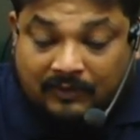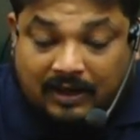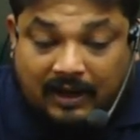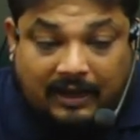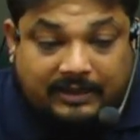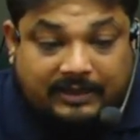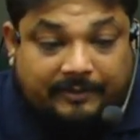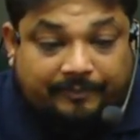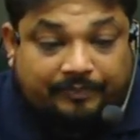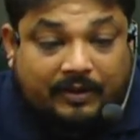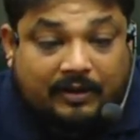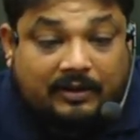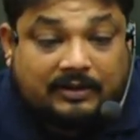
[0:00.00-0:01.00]
हाँ जी
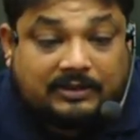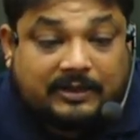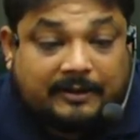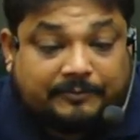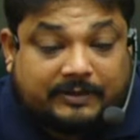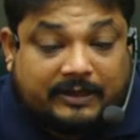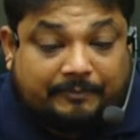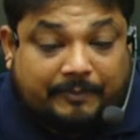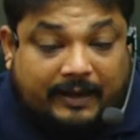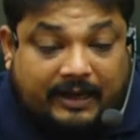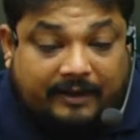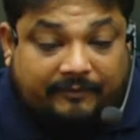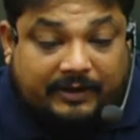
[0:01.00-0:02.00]
सबसे
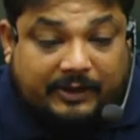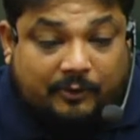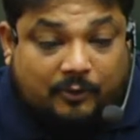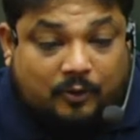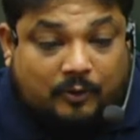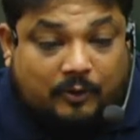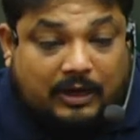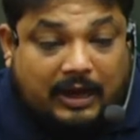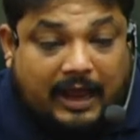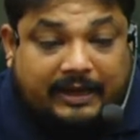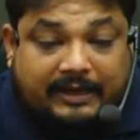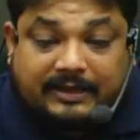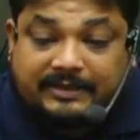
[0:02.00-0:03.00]
पहले वीडियो को
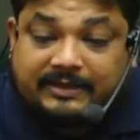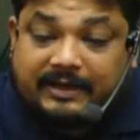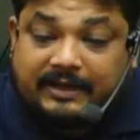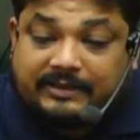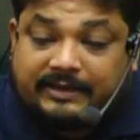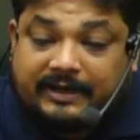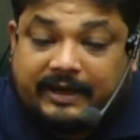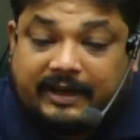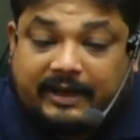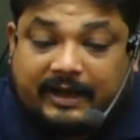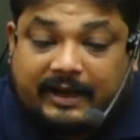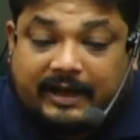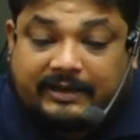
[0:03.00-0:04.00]
लाइक किसने किसने नहीं
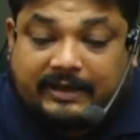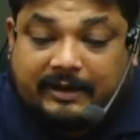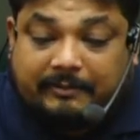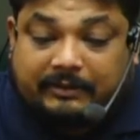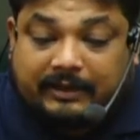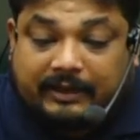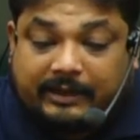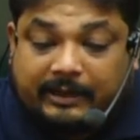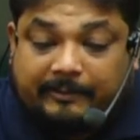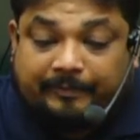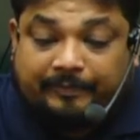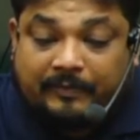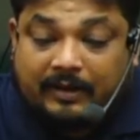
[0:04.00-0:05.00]
कराया जरा बताइए
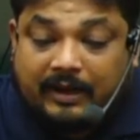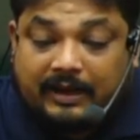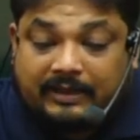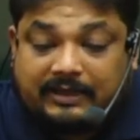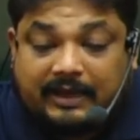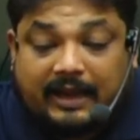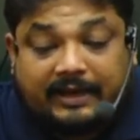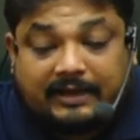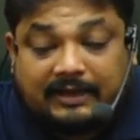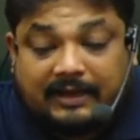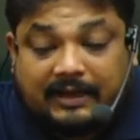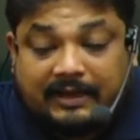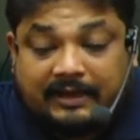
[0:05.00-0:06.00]
ऐसे लाइक
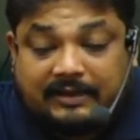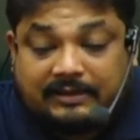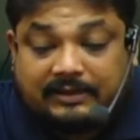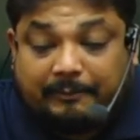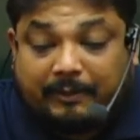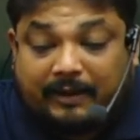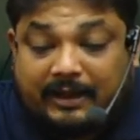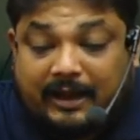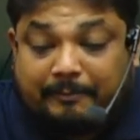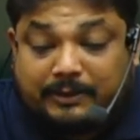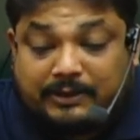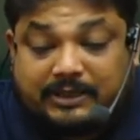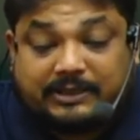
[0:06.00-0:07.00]
नहीं करेंगे सर पहले
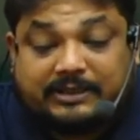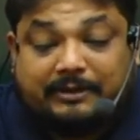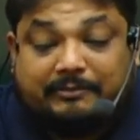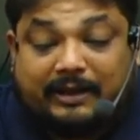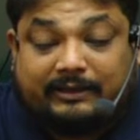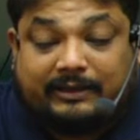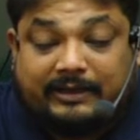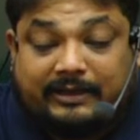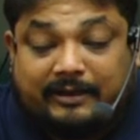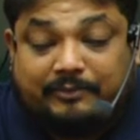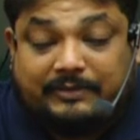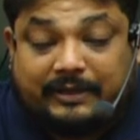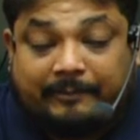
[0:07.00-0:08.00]
आप इज्जत से बात करिए
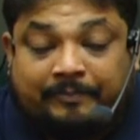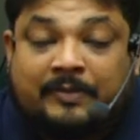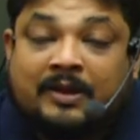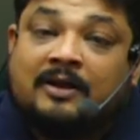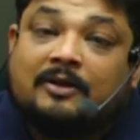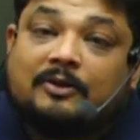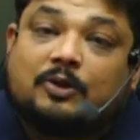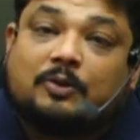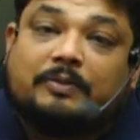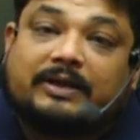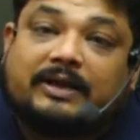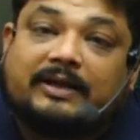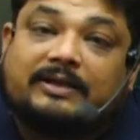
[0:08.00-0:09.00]
हमसे तो
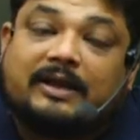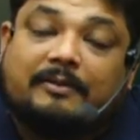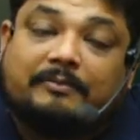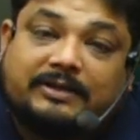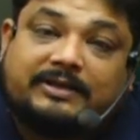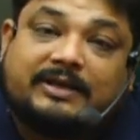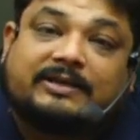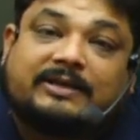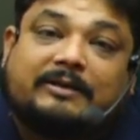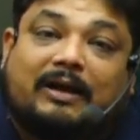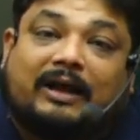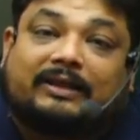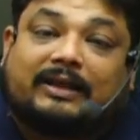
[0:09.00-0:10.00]
बेटा जी हम इज्जत से ही
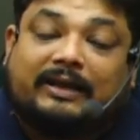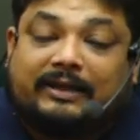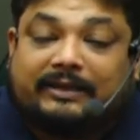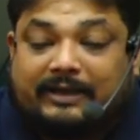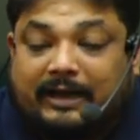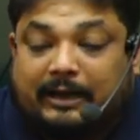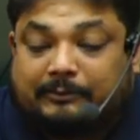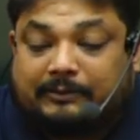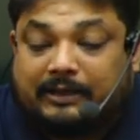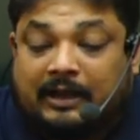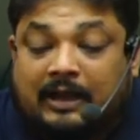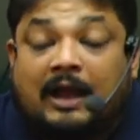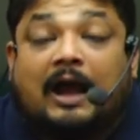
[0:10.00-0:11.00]
बात कर लेते हैं
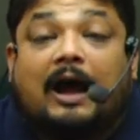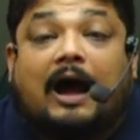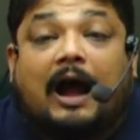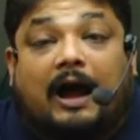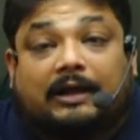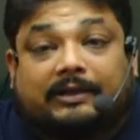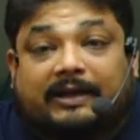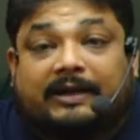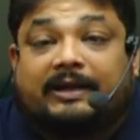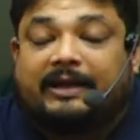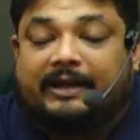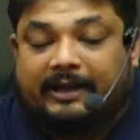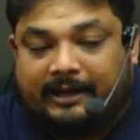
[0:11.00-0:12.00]
आपसे
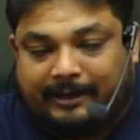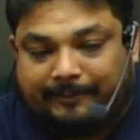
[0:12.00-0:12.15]
आदरणीय